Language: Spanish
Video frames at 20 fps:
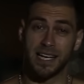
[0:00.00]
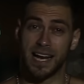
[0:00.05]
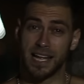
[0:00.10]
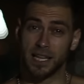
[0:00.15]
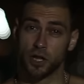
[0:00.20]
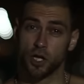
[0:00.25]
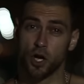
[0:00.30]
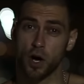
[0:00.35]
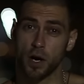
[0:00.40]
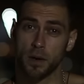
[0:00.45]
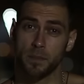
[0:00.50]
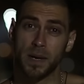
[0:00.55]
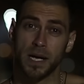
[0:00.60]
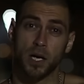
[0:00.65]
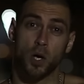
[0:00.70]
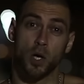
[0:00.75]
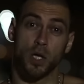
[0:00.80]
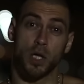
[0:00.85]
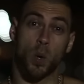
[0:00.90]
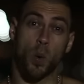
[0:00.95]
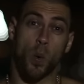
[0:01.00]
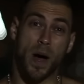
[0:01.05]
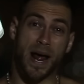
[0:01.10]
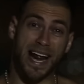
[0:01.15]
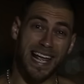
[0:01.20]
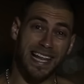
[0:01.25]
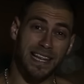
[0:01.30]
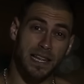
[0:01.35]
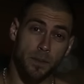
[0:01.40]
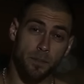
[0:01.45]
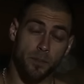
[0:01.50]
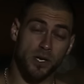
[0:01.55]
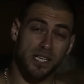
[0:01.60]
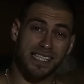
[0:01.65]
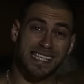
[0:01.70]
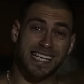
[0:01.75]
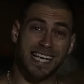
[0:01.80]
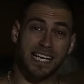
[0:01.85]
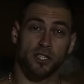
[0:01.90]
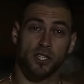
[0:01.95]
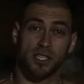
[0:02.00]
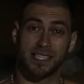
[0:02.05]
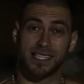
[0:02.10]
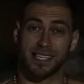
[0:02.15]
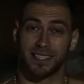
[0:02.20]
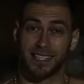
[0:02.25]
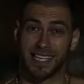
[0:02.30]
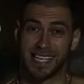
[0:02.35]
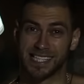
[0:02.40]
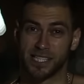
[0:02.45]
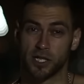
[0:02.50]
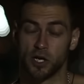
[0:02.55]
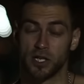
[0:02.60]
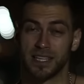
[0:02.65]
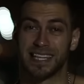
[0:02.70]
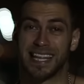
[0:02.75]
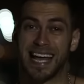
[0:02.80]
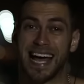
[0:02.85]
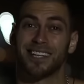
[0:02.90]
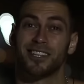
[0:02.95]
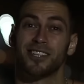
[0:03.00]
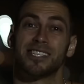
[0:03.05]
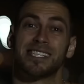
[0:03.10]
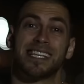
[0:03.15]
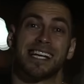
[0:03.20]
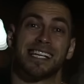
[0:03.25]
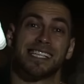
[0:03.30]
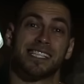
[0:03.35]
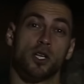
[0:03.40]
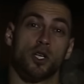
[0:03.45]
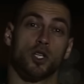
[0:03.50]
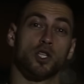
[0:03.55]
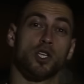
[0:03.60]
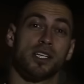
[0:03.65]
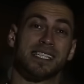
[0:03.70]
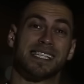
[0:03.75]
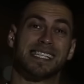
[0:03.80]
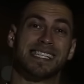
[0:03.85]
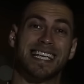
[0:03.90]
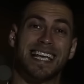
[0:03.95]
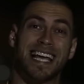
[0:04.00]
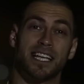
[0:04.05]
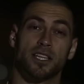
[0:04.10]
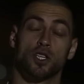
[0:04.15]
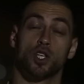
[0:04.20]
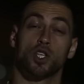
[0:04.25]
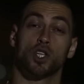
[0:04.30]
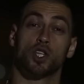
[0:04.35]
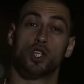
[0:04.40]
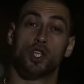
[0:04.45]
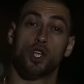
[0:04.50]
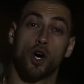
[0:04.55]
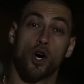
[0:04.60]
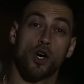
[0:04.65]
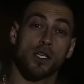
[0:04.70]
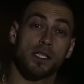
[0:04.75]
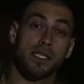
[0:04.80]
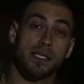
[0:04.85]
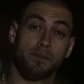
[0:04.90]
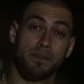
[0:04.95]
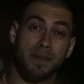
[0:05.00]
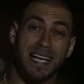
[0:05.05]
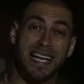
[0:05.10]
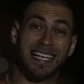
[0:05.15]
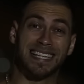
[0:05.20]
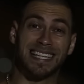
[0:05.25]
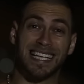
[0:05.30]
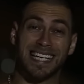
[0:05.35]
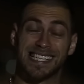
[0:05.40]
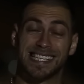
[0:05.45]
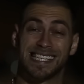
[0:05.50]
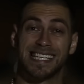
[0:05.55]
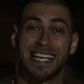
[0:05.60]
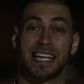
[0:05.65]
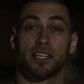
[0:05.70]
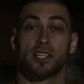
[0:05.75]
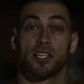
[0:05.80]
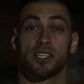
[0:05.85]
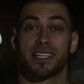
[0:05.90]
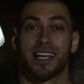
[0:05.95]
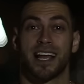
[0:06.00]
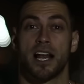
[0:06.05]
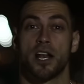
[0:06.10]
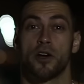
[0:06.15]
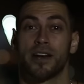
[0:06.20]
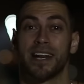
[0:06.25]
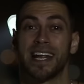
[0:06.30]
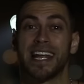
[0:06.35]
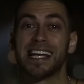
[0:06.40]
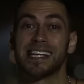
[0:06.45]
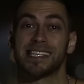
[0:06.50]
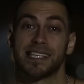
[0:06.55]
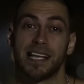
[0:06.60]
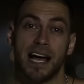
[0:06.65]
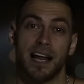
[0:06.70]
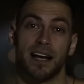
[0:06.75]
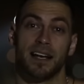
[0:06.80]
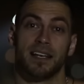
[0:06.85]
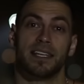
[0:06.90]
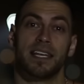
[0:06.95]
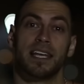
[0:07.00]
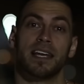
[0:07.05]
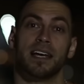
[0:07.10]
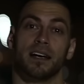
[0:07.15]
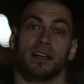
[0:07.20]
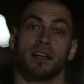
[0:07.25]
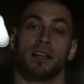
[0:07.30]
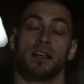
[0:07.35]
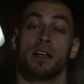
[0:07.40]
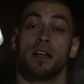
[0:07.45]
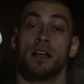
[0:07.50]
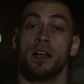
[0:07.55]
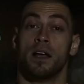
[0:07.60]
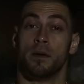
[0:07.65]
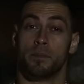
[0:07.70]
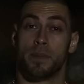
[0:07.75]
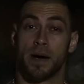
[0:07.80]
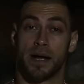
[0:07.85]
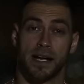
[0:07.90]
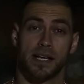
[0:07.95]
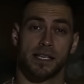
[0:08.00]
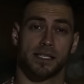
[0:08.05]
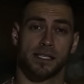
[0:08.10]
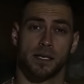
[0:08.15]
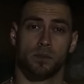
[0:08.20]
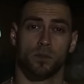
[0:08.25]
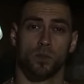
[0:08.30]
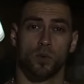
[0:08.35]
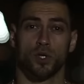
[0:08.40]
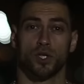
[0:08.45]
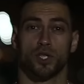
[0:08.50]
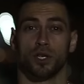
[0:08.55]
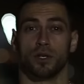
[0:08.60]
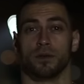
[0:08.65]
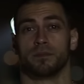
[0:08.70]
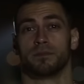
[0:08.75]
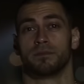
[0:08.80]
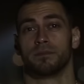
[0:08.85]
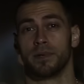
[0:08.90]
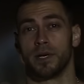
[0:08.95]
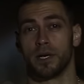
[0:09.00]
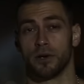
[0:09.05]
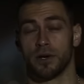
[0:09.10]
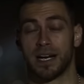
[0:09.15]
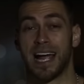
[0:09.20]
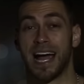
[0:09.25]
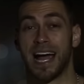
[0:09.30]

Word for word: la norma con 40% descontados resultó siendo 2.300 calorías al día. Parece mucho, pero